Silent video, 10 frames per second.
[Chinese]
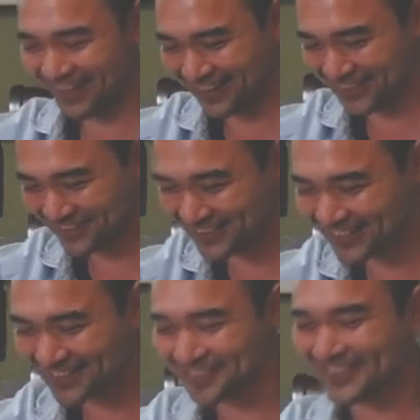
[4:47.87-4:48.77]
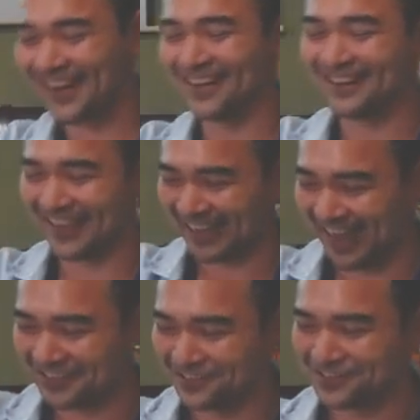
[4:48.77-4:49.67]
有时间去上课，那
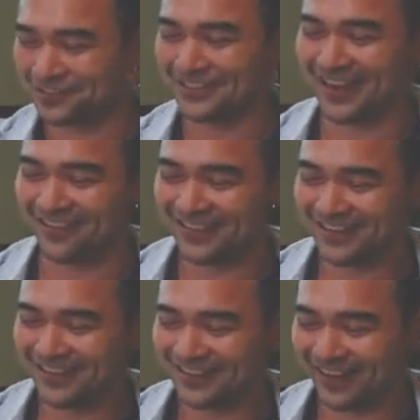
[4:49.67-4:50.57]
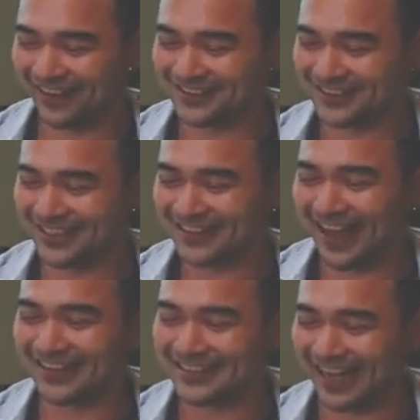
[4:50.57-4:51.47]
他又需要呃进
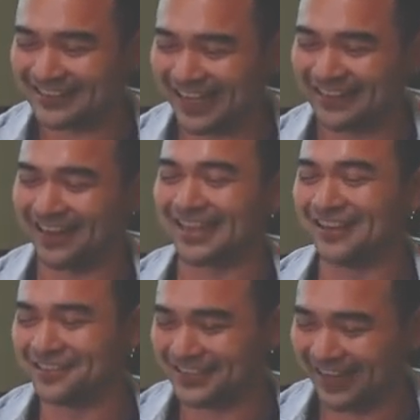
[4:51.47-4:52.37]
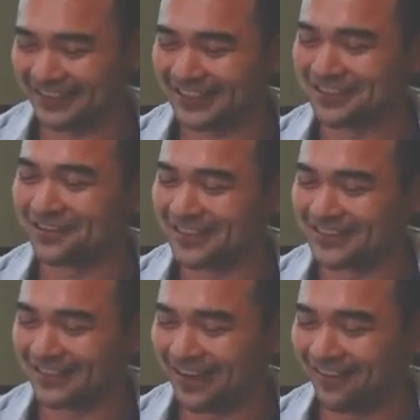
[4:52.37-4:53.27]
来参加，然后他又想要提供意
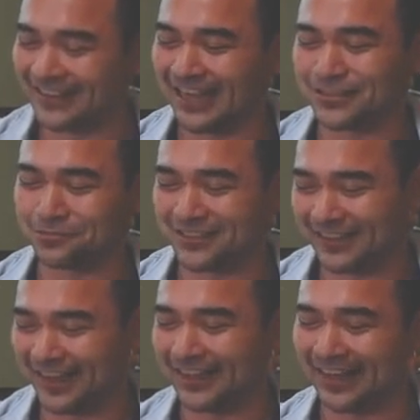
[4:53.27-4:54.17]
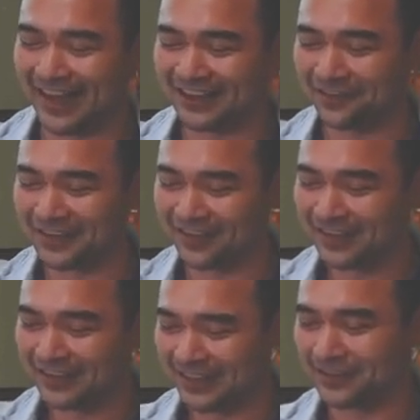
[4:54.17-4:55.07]
见的话，他是不是可以给他有一个
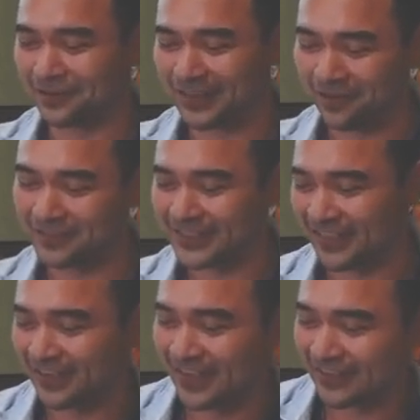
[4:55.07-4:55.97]
提供的空间？